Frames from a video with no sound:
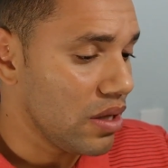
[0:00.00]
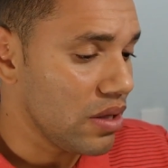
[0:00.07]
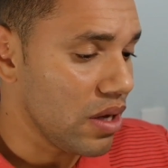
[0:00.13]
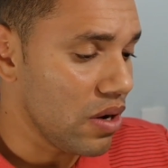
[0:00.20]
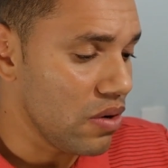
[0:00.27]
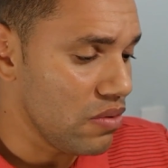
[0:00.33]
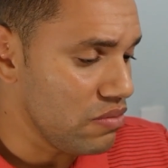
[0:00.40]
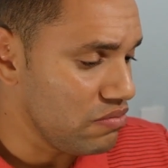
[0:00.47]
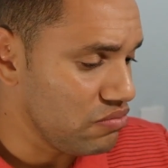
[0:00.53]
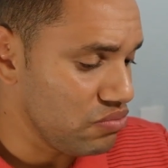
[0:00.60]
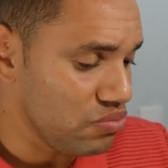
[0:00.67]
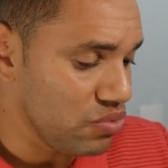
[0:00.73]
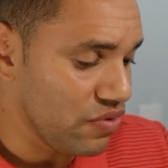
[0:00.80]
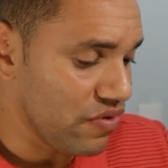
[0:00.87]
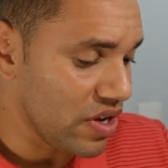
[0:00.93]
Então,
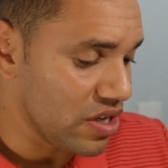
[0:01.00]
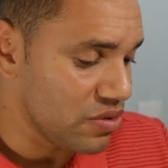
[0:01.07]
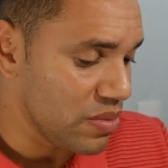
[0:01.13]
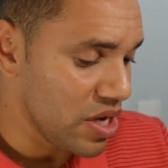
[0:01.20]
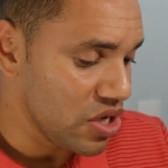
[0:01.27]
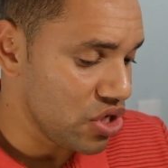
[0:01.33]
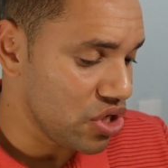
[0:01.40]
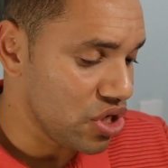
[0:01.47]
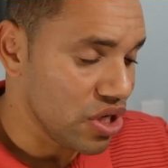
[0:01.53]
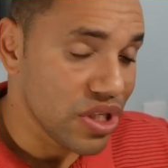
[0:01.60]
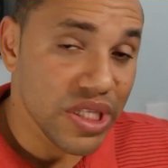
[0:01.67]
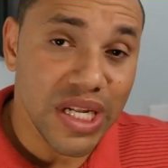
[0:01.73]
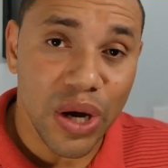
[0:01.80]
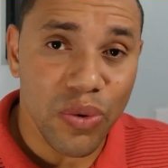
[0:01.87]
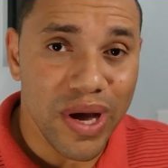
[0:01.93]
infelizmente,
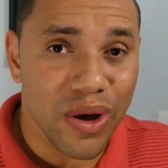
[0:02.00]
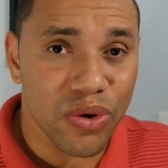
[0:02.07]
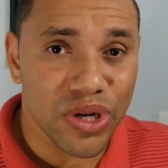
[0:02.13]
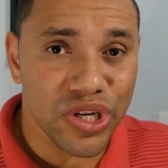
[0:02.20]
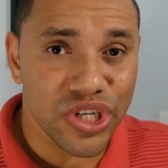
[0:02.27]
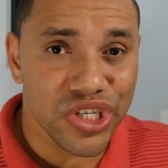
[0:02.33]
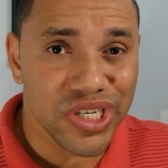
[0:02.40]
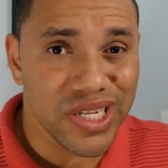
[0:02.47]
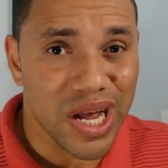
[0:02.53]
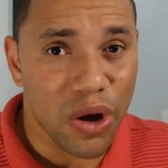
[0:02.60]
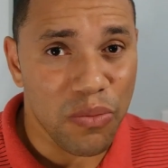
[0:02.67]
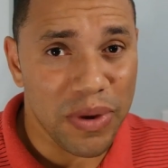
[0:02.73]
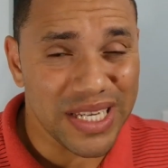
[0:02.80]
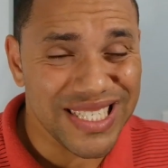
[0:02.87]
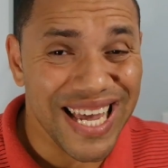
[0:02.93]
não é original,
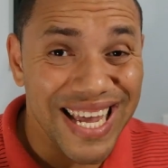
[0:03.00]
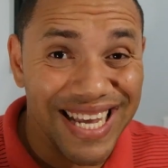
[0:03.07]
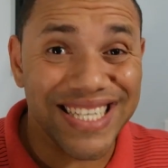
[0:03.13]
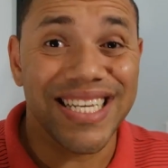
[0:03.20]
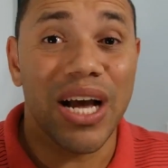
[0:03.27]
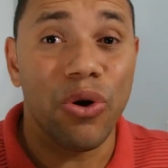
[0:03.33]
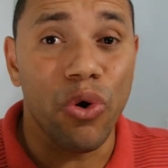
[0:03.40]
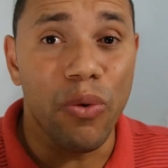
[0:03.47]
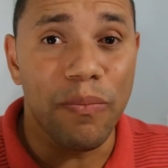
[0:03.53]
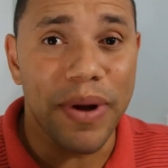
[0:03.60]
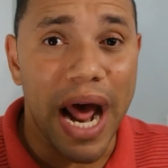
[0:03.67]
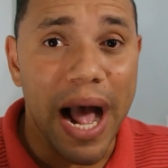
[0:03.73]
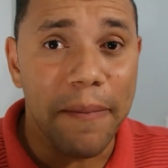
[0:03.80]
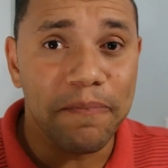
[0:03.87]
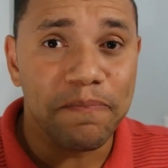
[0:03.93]
mas quem quiser
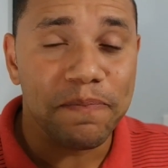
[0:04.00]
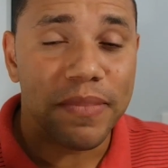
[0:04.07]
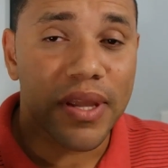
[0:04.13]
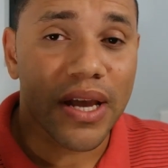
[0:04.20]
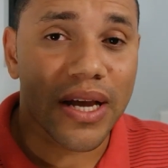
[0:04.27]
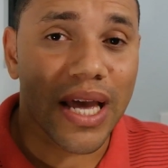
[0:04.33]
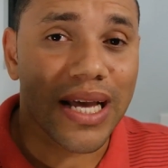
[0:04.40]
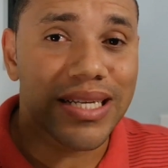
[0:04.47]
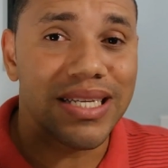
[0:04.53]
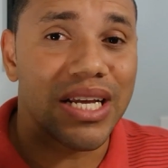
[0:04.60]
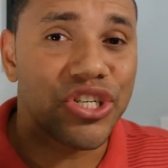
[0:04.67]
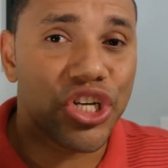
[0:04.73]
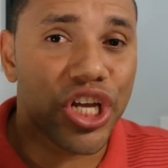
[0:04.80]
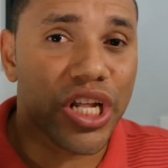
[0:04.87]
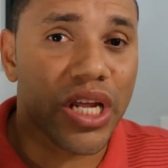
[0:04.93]
comprar, quem quiser
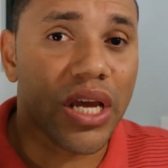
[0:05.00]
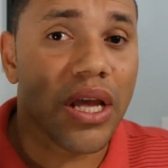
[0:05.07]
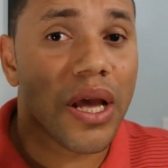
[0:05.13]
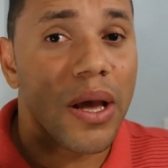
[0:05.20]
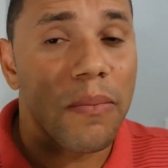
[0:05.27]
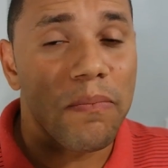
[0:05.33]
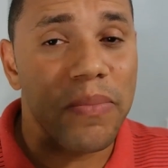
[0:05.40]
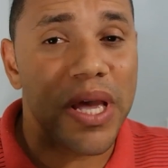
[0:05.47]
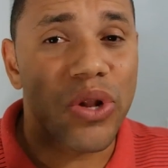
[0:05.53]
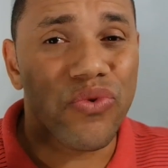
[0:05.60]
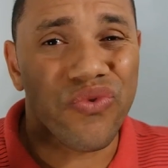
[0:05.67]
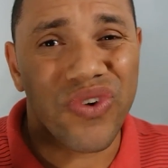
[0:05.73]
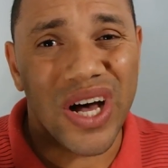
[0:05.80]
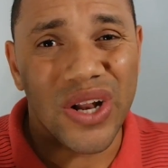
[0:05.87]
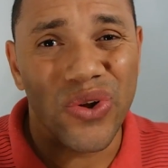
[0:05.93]
adquirir, pelo
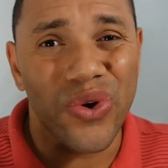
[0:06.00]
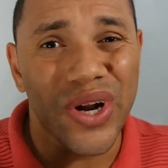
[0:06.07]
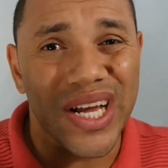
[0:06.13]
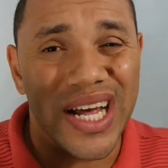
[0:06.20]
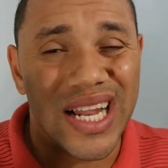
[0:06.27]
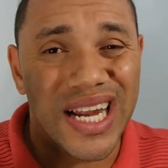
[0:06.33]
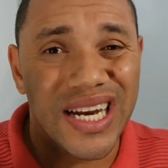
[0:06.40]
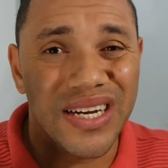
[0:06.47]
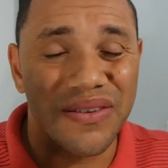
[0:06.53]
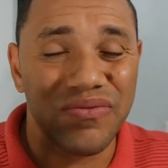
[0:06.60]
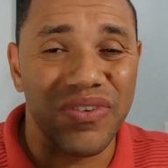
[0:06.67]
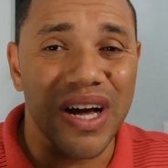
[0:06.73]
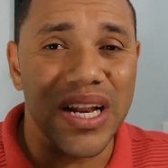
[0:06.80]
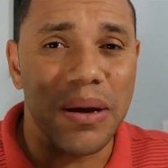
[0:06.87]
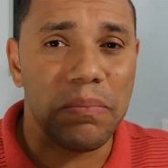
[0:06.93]
valor, galera, ele
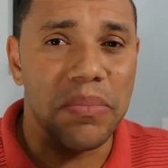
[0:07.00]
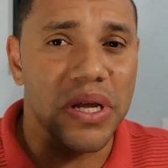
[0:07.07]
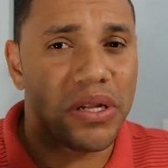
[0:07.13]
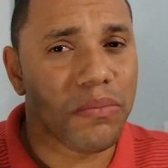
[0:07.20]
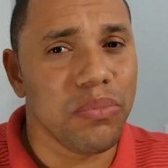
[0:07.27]
vale a pena.